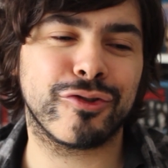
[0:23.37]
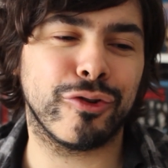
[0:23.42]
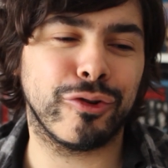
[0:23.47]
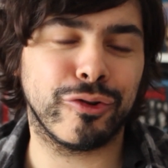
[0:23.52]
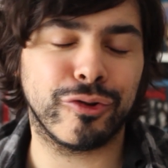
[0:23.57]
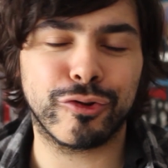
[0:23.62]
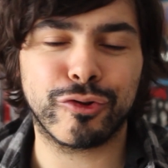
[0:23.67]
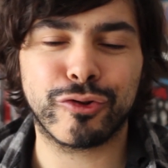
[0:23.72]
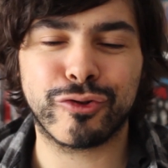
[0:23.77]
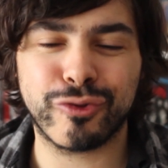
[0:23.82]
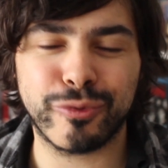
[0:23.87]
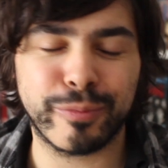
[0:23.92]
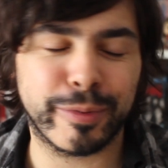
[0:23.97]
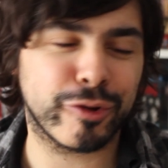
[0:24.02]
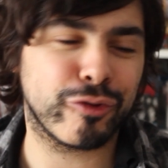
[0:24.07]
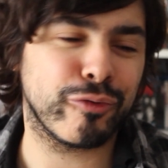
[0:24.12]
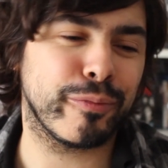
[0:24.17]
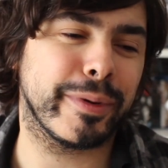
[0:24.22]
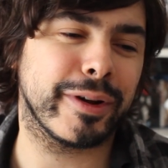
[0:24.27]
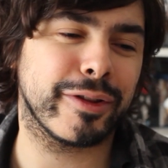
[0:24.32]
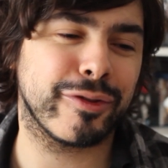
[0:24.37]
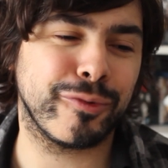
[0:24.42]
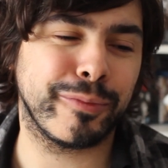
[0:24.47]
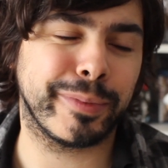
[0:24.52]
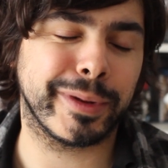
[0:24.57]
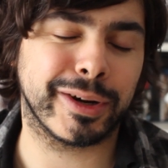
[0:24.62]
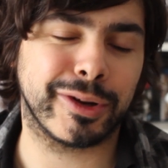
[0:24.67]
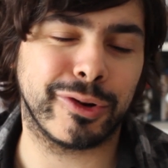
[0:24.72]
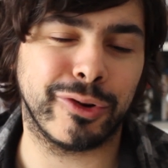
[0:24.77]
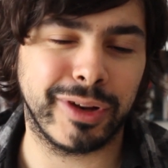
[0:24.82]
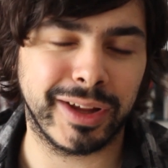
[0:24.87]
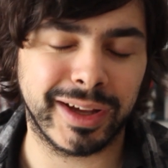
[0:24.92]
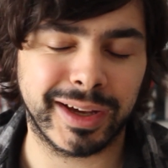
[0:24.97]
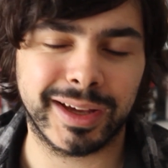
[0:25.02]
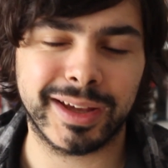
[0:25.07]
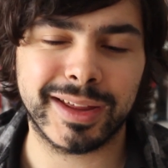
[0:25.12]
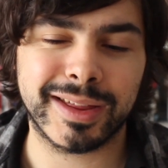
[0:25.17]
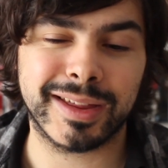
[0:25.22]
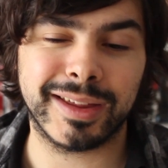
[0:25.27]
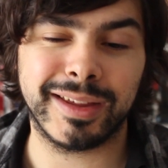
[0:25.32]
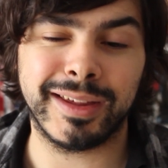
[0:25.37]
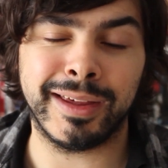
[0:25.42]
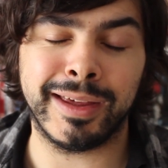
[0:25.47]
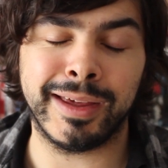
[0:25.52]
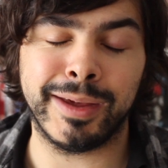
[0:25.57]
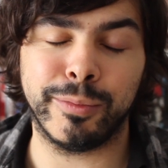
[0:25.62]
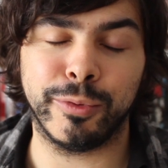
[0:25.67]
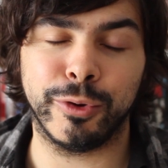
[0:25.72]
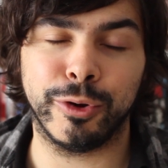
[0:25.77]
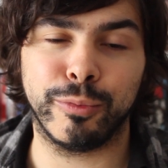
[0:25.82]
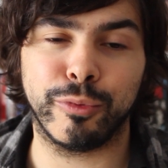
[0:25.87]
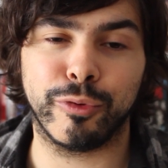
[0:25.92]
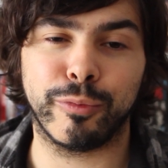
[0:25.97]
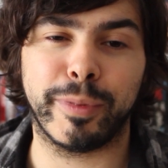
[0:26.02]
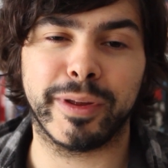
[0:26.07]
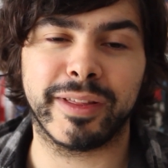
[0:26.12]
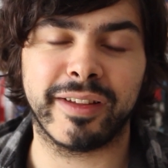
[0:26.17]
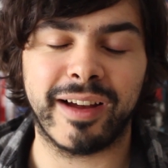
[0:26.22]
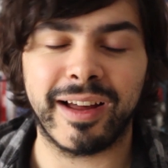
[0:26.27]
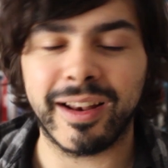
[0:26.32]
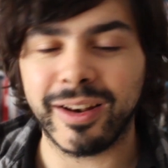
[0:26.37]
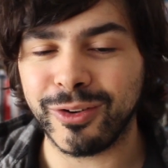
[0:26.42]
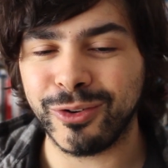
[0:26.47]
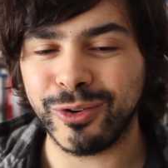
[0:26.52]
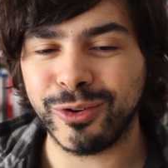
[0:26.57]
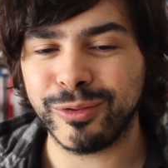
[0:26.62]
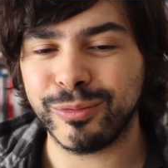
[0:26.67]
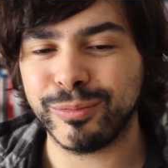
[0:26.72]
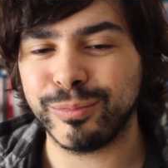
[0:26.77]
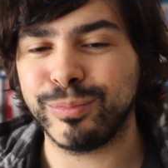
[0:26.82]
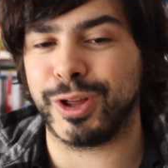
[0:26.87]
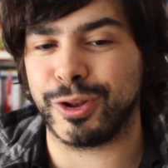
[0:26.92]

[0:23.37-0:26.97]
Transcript: son súper, súper, súper coleguis y bueno, pues pasa algo,